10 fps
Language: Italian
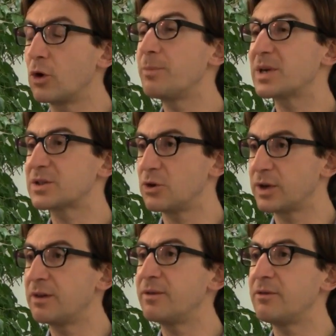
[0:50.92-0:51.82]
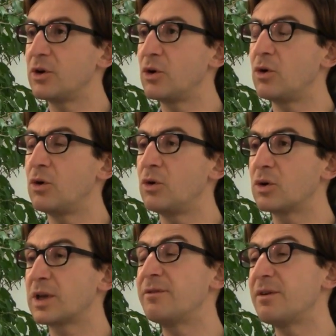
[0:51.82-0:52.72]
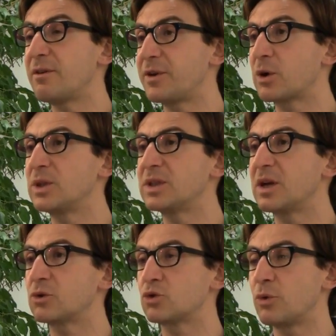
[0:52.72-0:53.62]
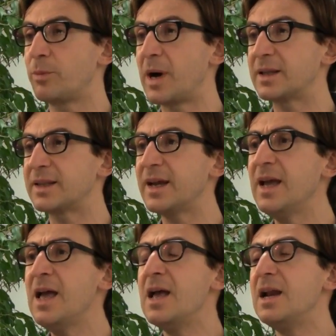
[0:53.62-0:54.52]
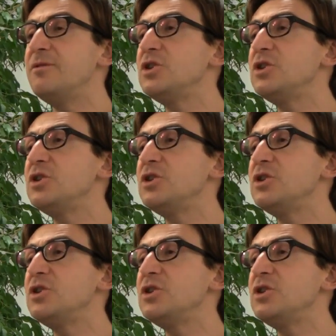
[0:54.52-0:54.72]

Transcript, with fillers: con le persone che, avevano, che aveva frequentato suo padre, le